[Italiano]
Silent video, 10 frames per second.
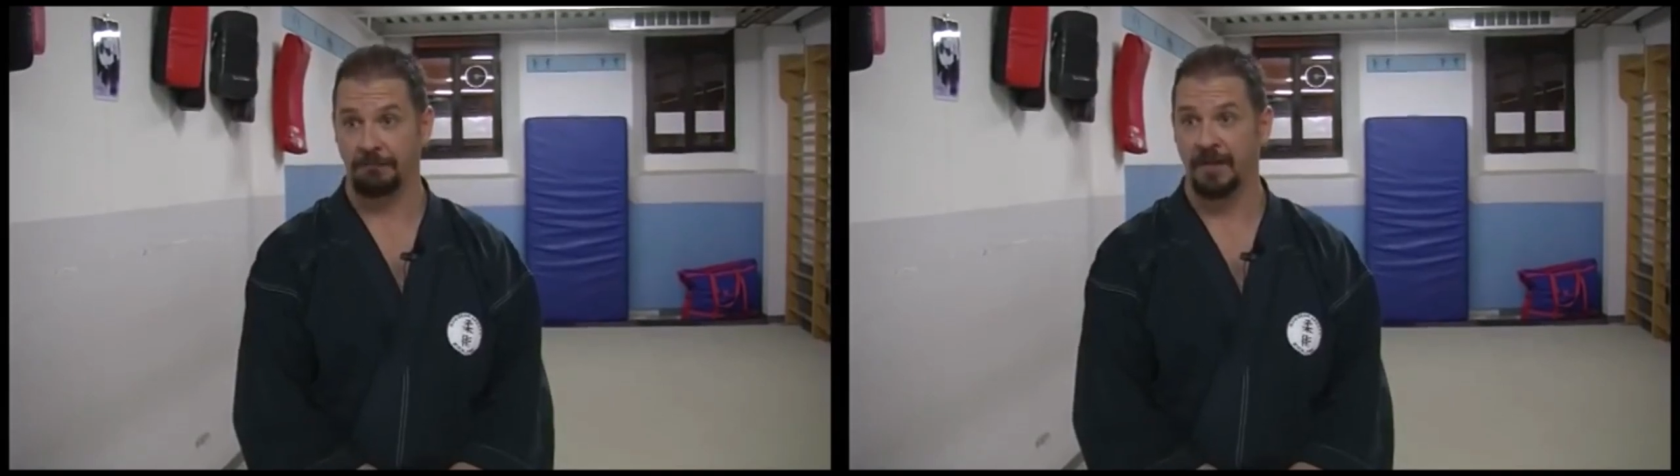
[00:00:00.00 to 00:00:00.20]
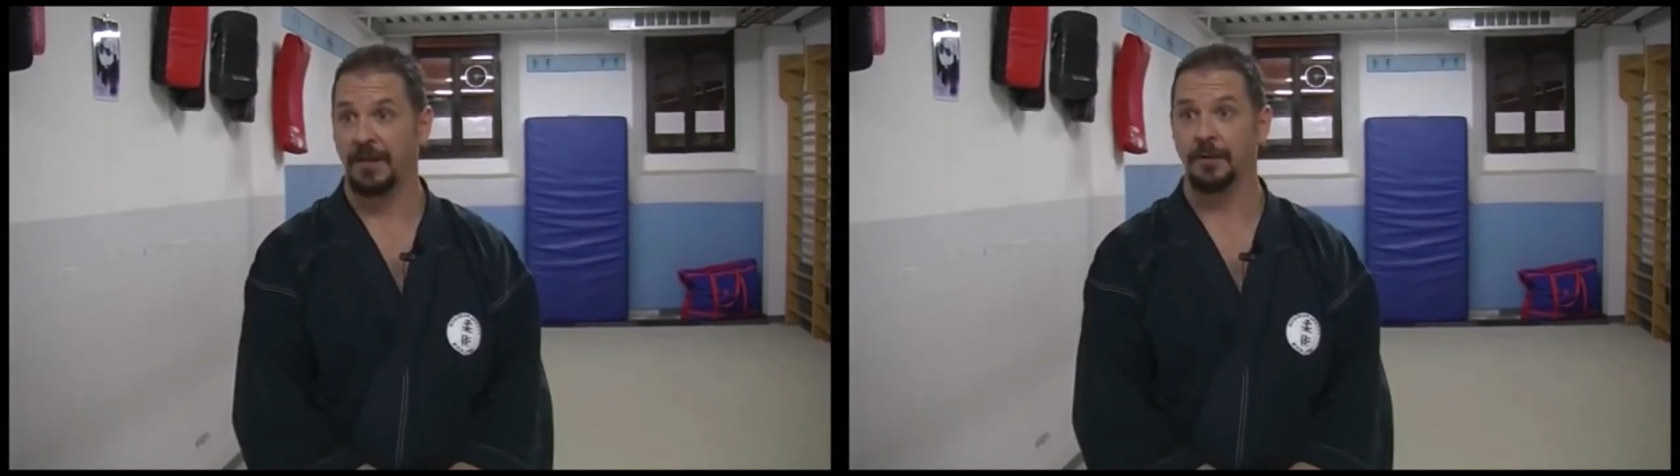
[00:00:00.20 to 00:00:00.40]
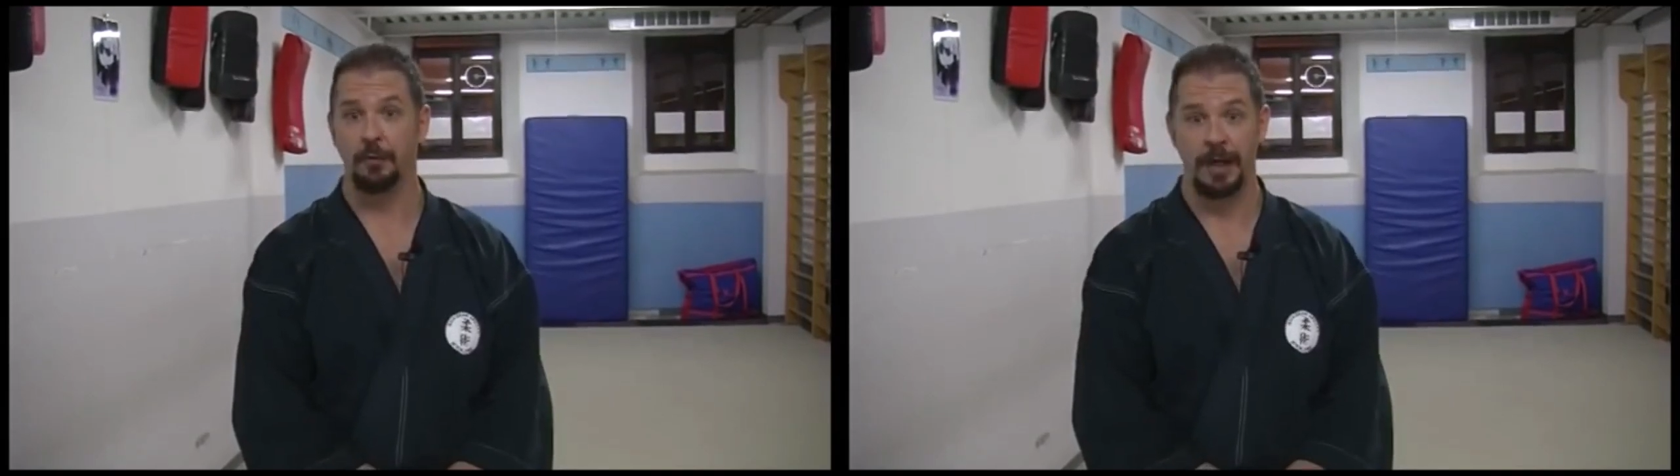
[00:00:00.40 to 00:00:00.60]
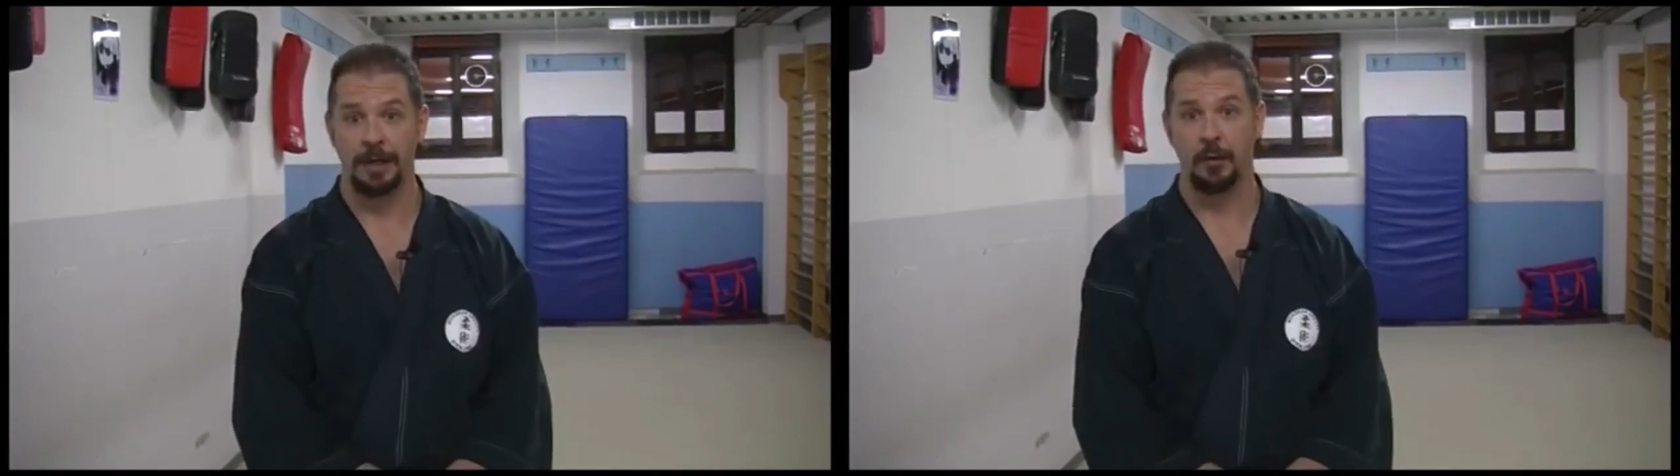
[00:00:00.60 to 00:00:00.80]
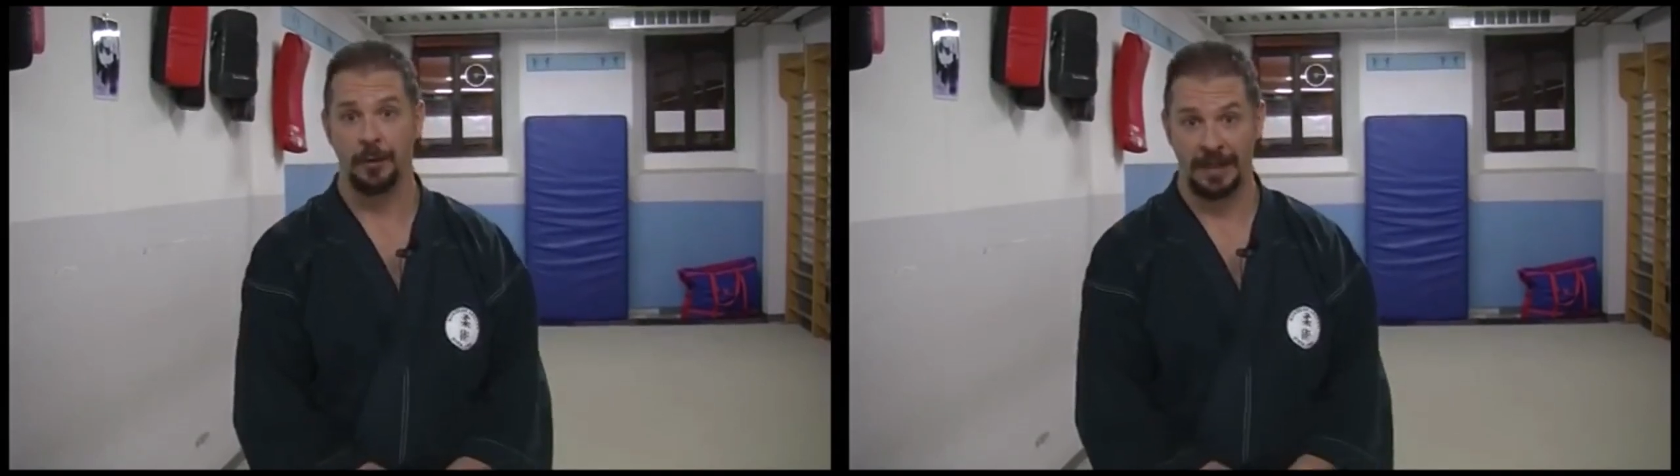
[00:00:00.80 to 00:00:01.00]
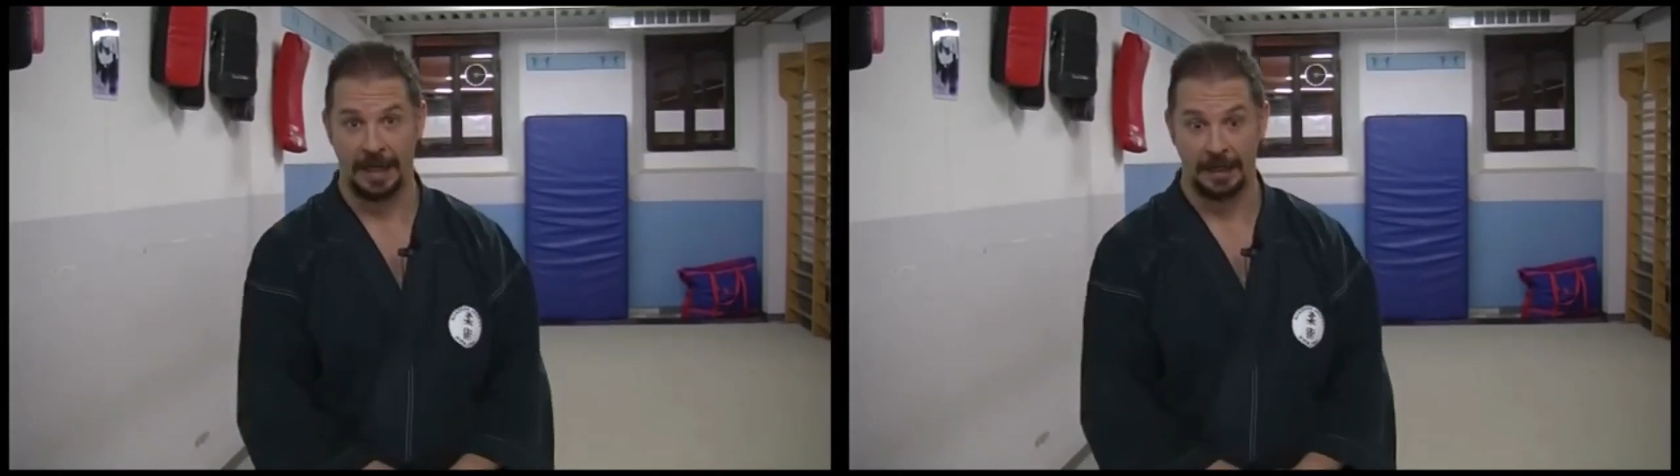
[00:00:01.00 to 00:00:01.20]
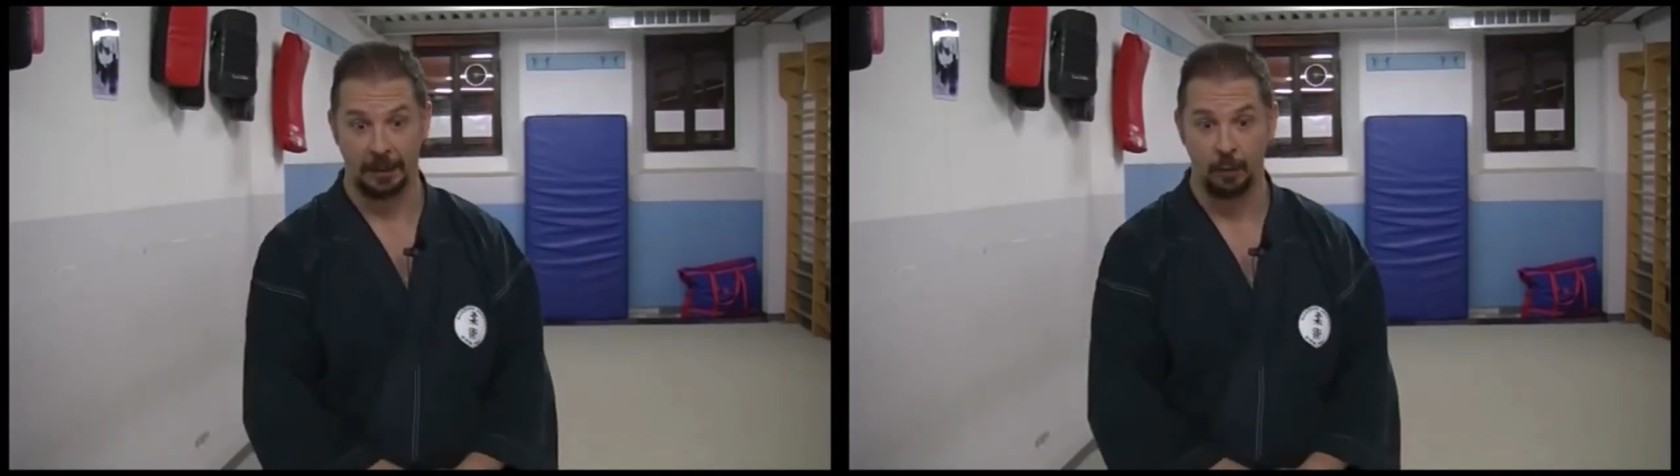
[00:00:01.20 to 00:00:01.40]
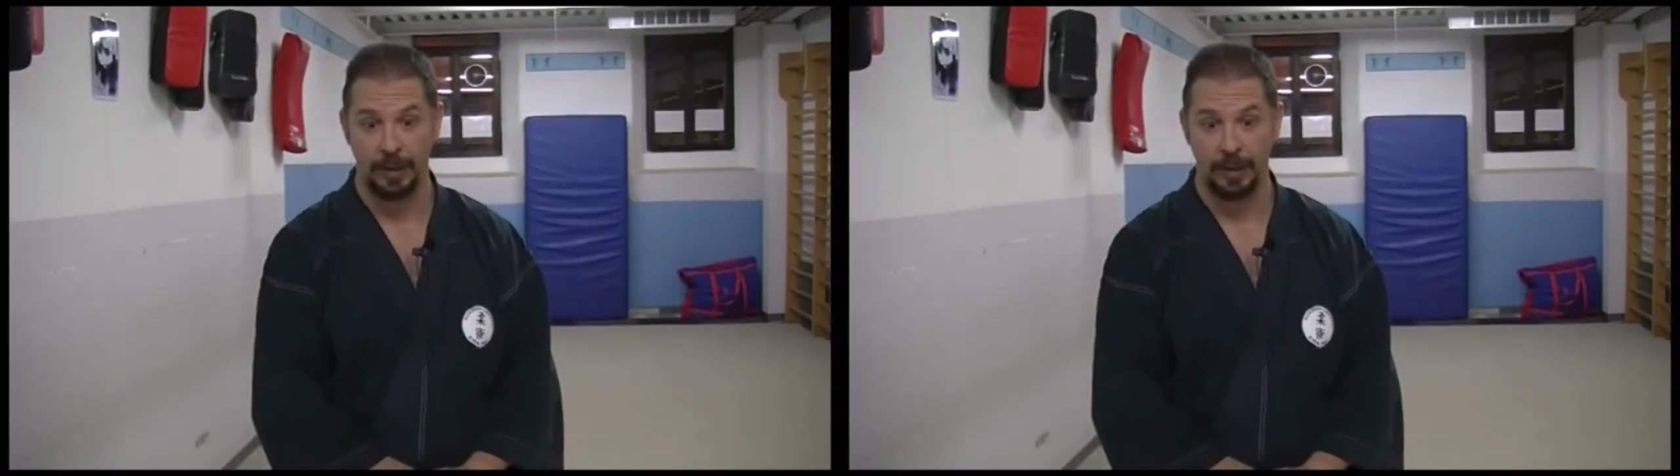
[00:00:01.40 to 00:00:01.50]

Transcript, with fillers: e va studiata come tale,